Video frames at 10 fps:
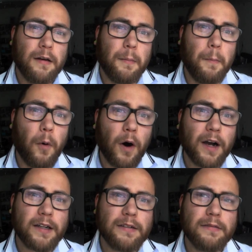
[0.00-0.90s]

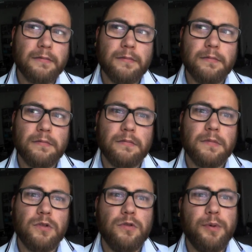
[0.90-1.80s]
Morgen
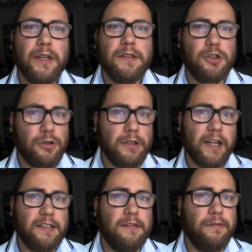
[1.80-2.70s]
Übrigens, schönen
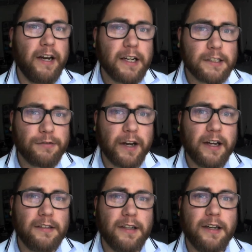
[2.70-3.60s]
ersten
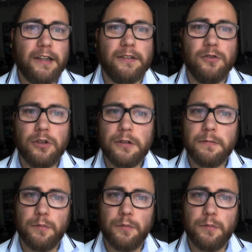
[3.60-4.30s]
Weihnachtsfeiertag. Ne?